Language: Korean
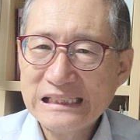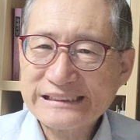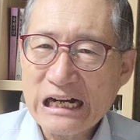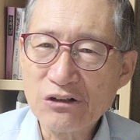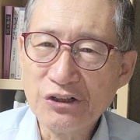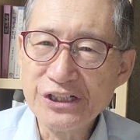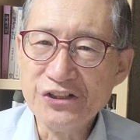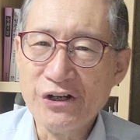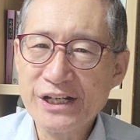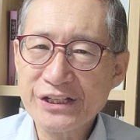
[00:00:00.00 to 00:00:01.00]
장거리
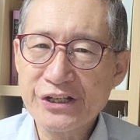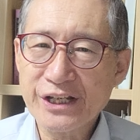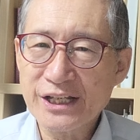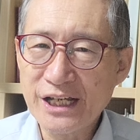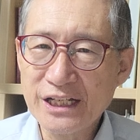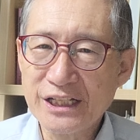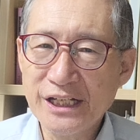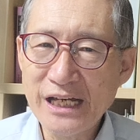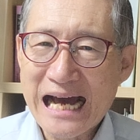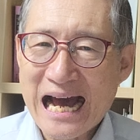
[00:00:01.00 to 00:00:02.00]

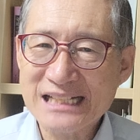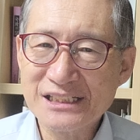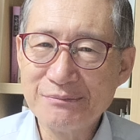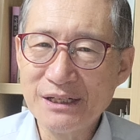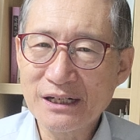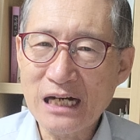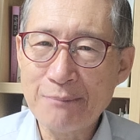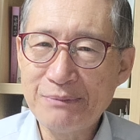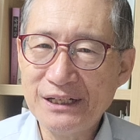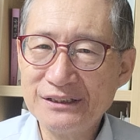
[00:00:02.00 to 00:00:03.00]
여행객이 아침에
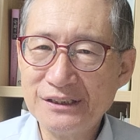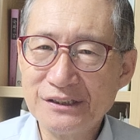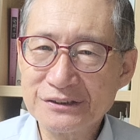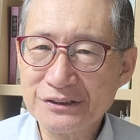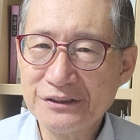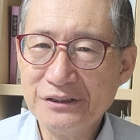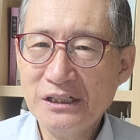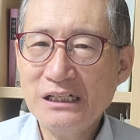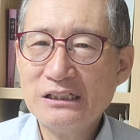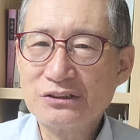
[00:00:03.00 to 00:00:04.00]
카페에 들러서
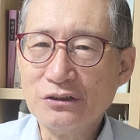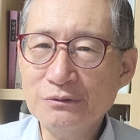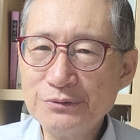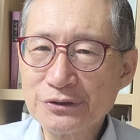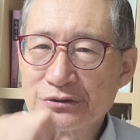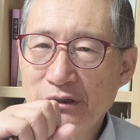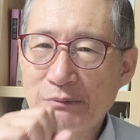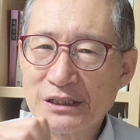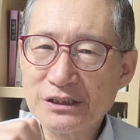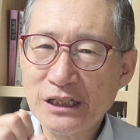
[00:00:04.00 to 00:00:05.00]
또 음료수를
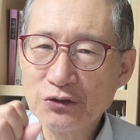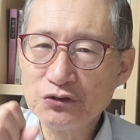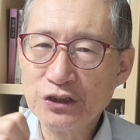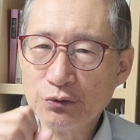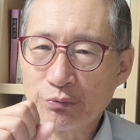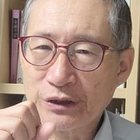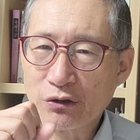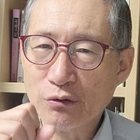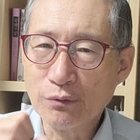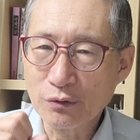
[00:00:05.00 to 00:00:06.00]
마실 확률이
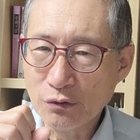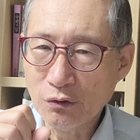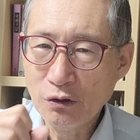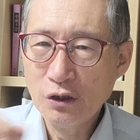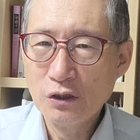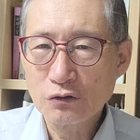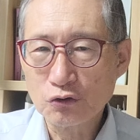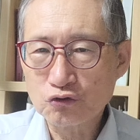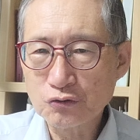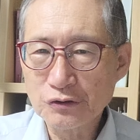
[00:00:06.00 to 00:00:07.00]
높다고 보고
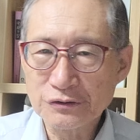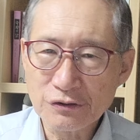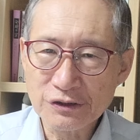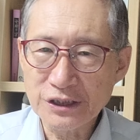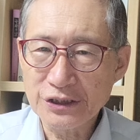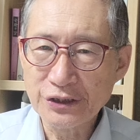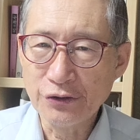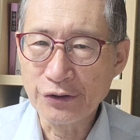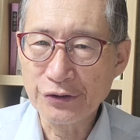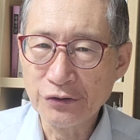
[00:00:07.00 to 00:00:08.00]
그 충전소를 찾기
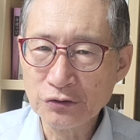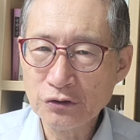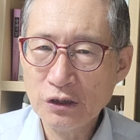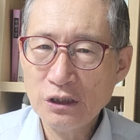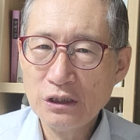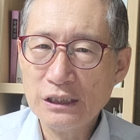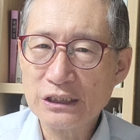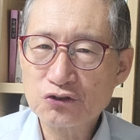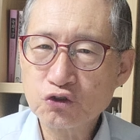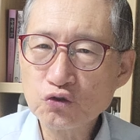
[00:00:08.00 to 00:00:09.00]
어려운
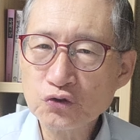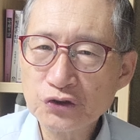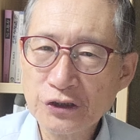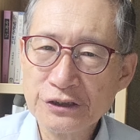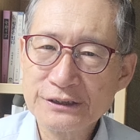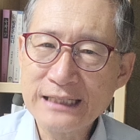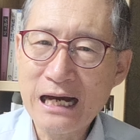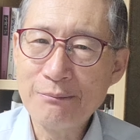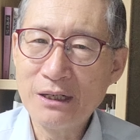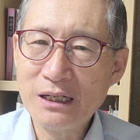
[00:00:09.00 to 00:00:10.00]
충전
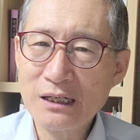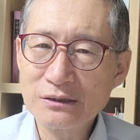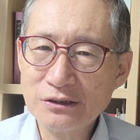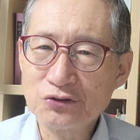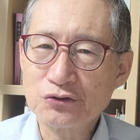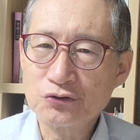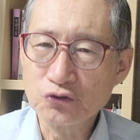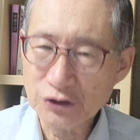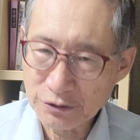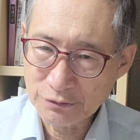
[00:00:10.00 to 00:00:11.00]
사막을
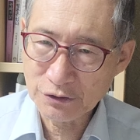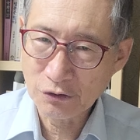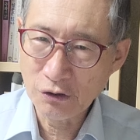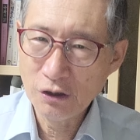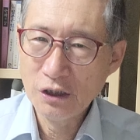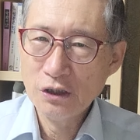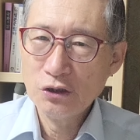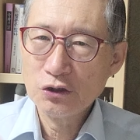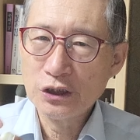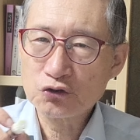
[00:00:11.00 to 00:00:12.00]
중심으로
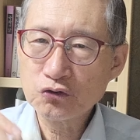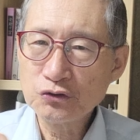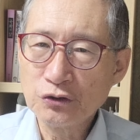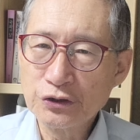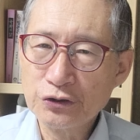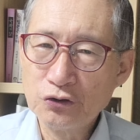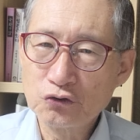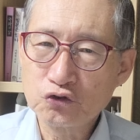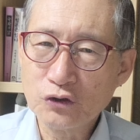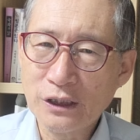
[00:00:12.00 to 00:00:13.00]
충전기를
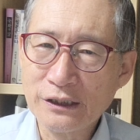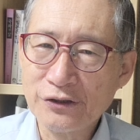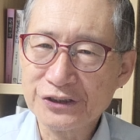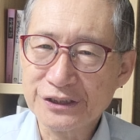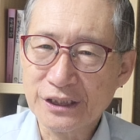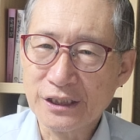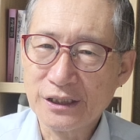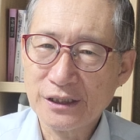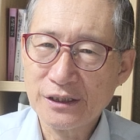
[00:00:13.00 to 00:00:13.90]
추가한 것이다.